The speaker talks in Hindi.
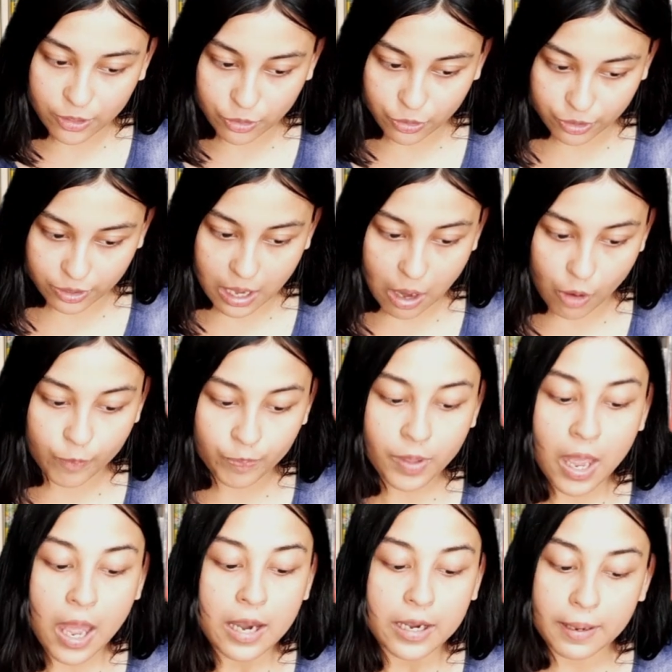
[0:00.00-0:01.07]
गुड़गांव
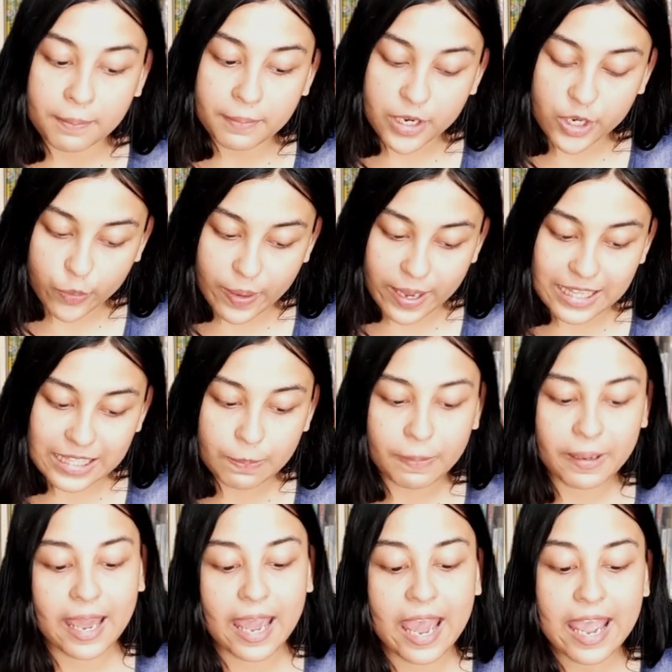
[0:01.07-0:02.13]
नंबर ट्वेल्थ
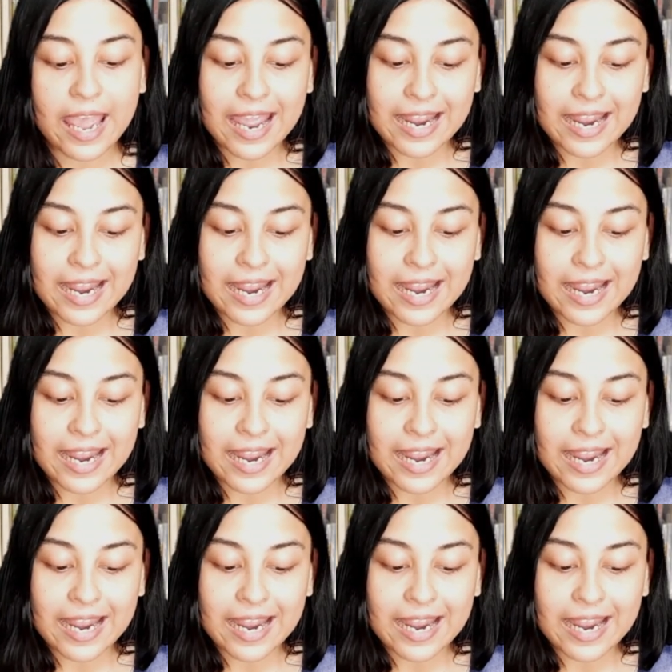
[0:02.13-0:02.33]
पे है